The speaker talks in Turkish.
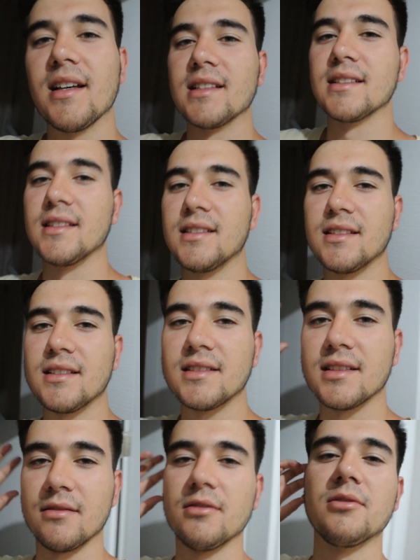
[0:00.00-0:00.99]
Sizleri
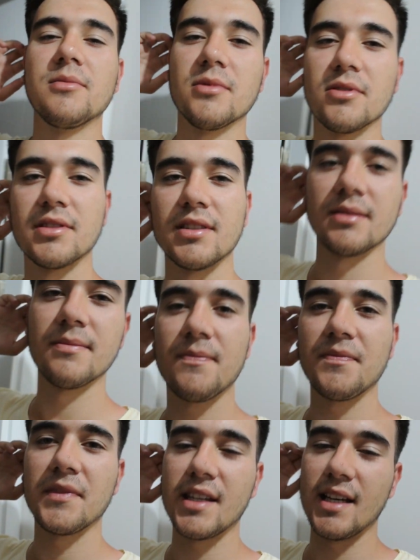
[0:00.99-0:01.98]
seviyorum dostlarım.
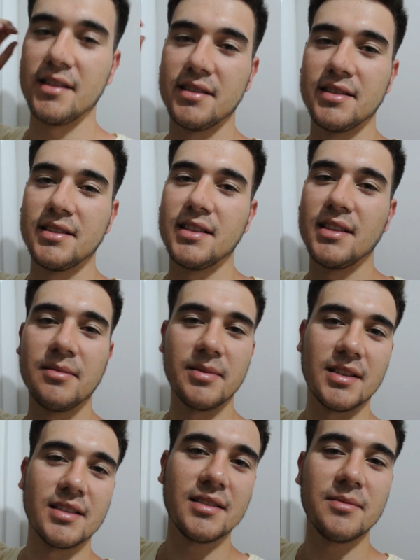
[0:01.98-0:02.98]
Kendinize iyi
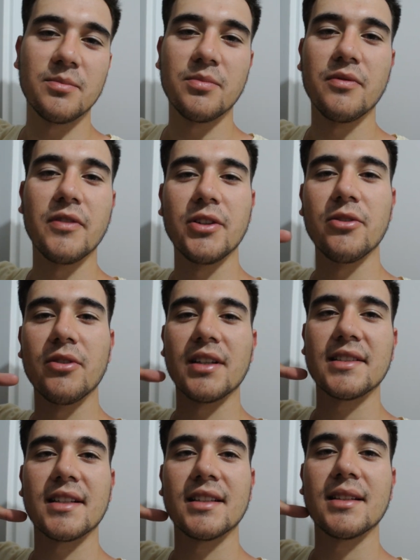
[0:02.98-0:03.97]
bakın. Bu videoyu
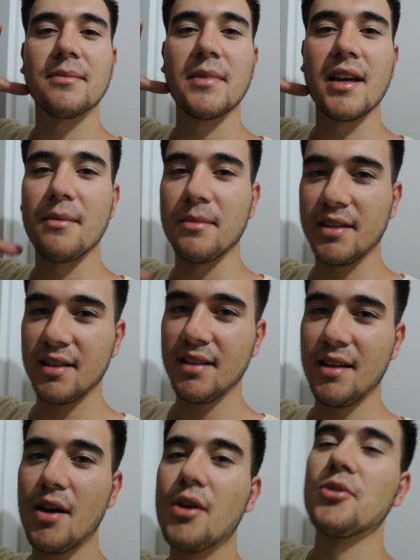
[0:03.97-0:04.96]
aşağıdan beğenmeyi,
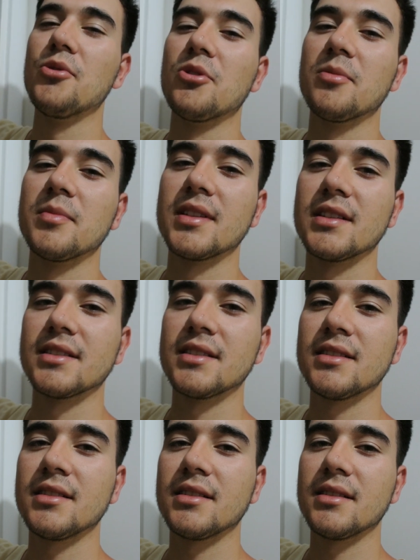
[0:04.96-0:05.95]

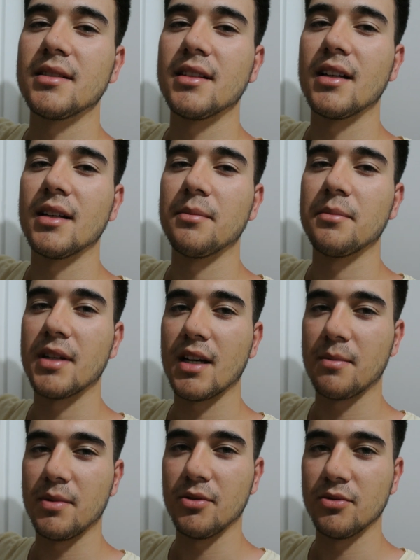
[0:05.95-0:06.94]
yorumlarınızı
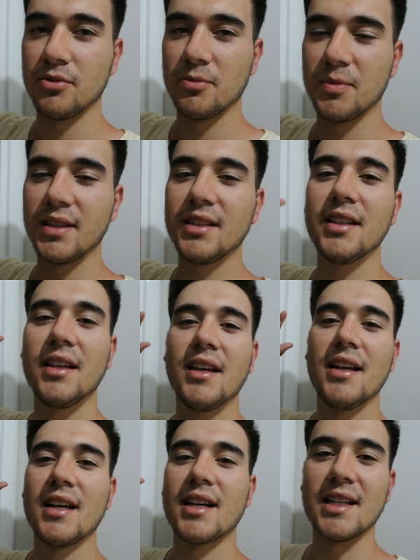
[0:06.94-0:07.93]
bırakmayı unutmayın.
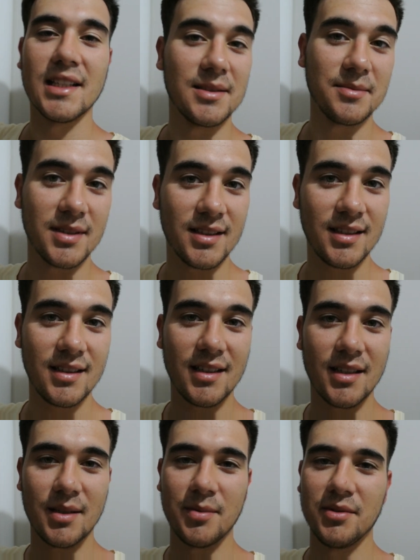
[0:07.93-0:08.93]
Kanalıma da
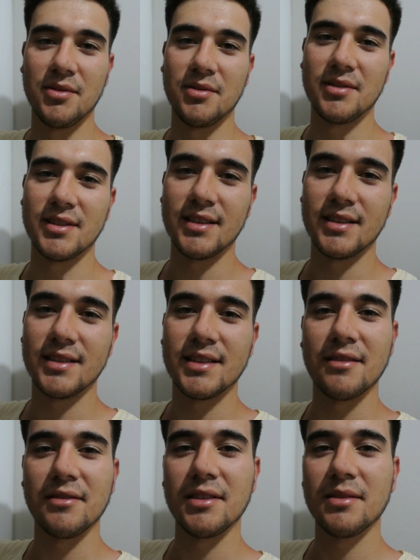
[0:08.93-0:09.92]
abone olursanız
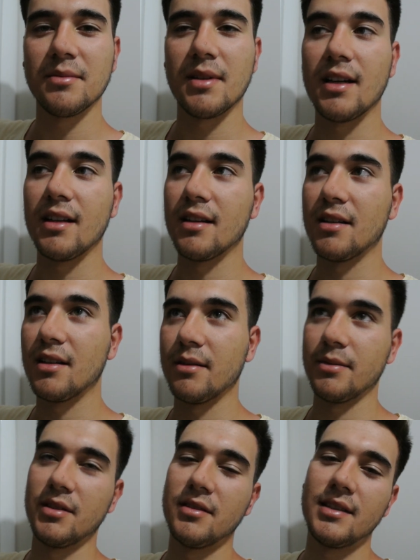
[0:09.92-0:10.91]
sevinirim. Hala
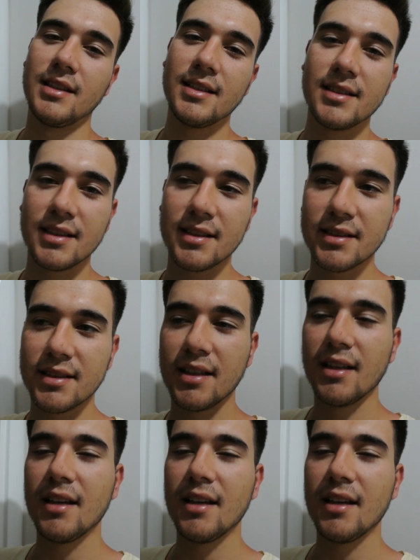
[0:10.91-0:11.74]
abone değilsiniz.